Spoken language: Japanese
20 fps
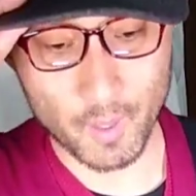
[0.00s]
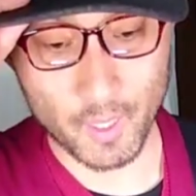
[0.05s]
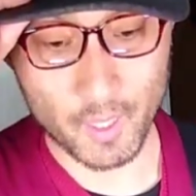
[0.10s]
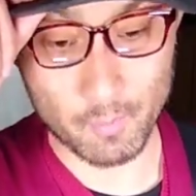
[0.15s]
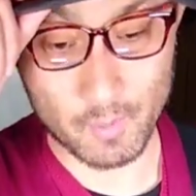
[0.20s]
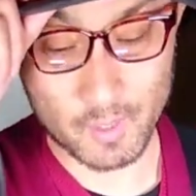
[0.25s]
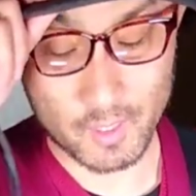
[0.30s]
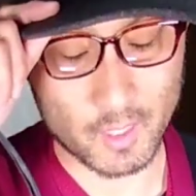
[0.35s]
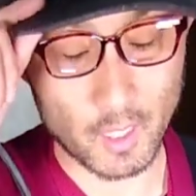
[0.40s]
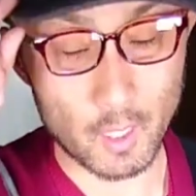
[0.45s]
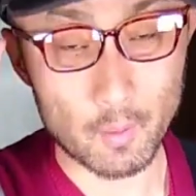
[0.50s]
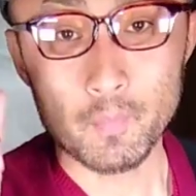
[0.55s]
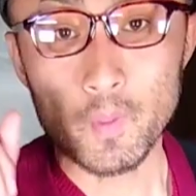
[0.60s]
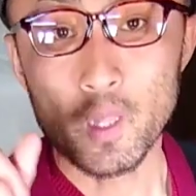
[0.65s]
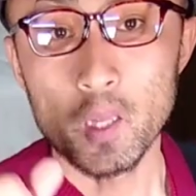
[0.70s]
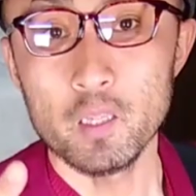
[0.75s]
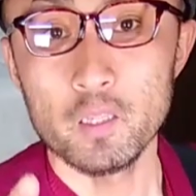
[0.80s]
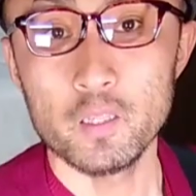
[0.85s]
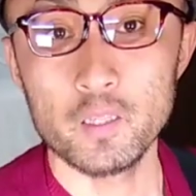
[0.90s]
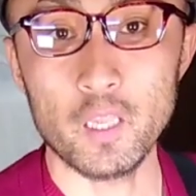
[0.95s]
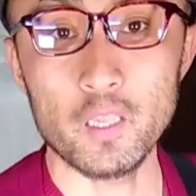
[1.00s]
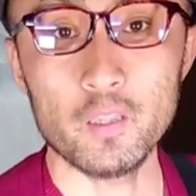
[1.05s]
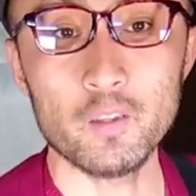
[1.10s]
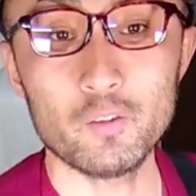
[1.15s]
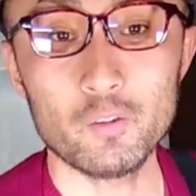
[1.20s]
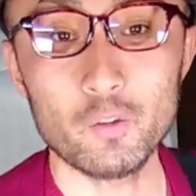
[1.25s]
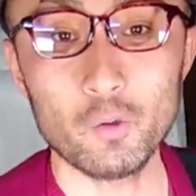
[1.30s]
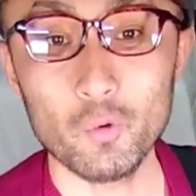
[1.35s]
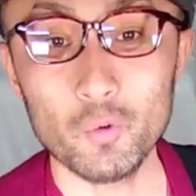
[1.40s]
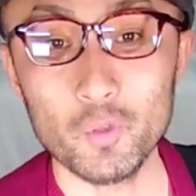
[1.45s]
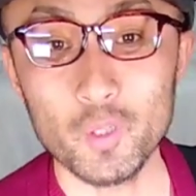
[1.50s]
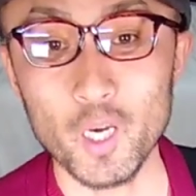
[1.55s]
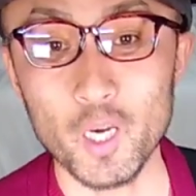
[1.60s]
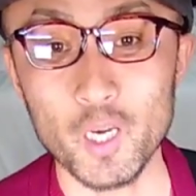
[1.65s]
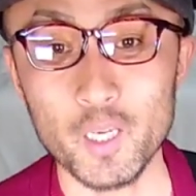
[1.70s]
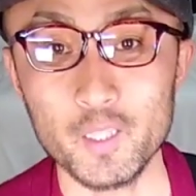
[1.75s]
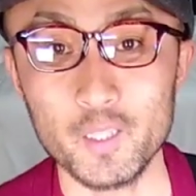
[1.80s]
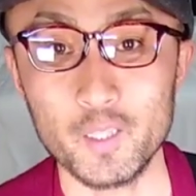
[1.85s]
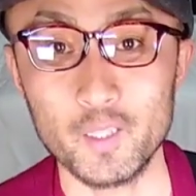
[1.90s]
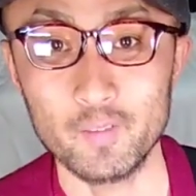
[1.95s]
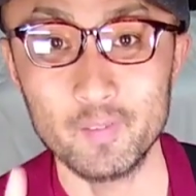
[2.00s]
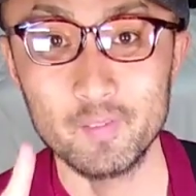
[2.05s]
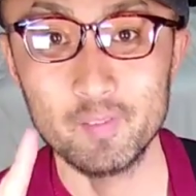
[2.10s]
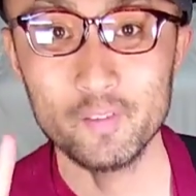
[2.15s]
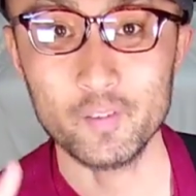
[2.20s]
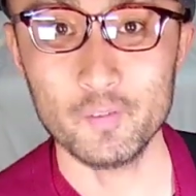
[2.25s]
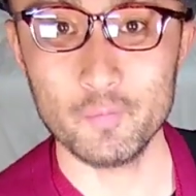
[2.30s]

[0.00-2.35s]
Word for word: まいりました。店頭に入って